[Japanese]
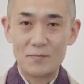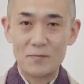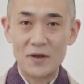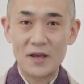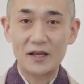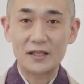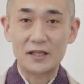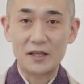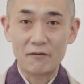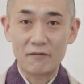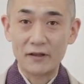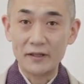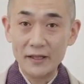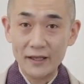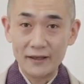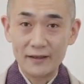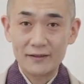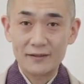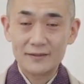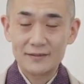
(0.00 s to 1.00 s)
目当ては
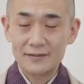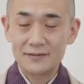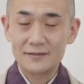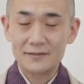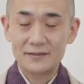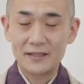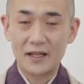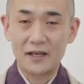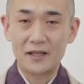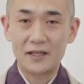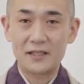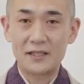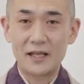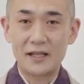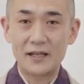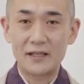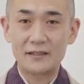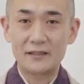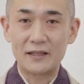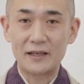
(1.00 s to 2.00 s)
ね垂れ木
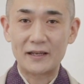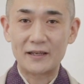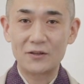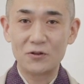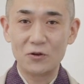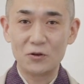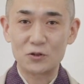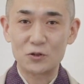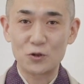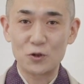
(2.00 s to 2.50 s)
だなんだけど